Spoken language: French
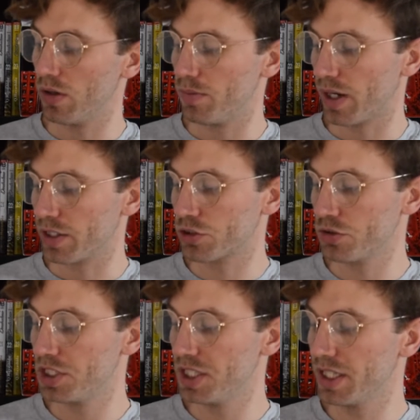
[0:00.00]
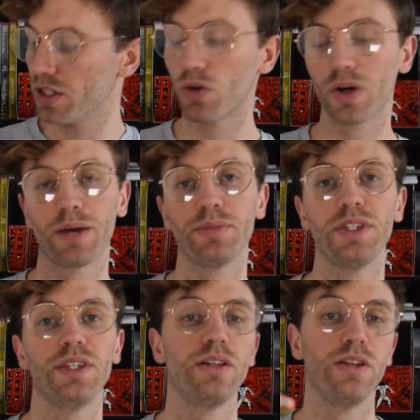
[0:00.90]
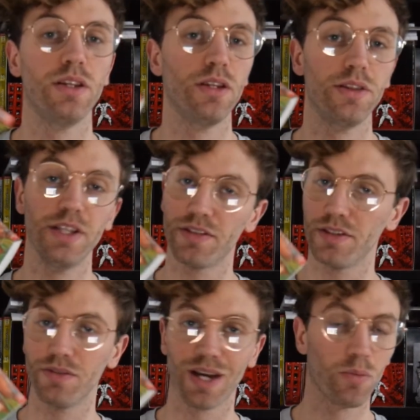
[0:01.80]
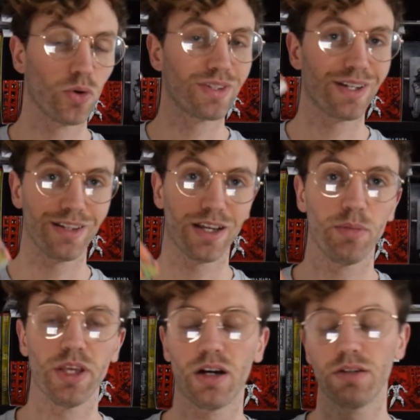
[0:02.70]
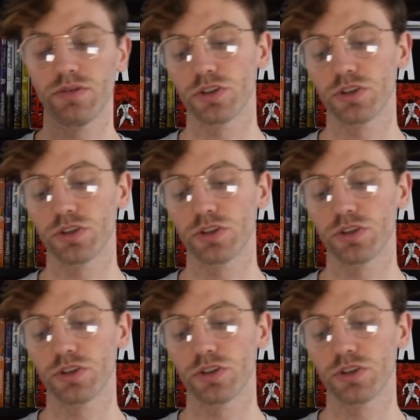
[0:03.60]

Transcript: bah, Shoji Kokami, il dessine vraiment très très bien.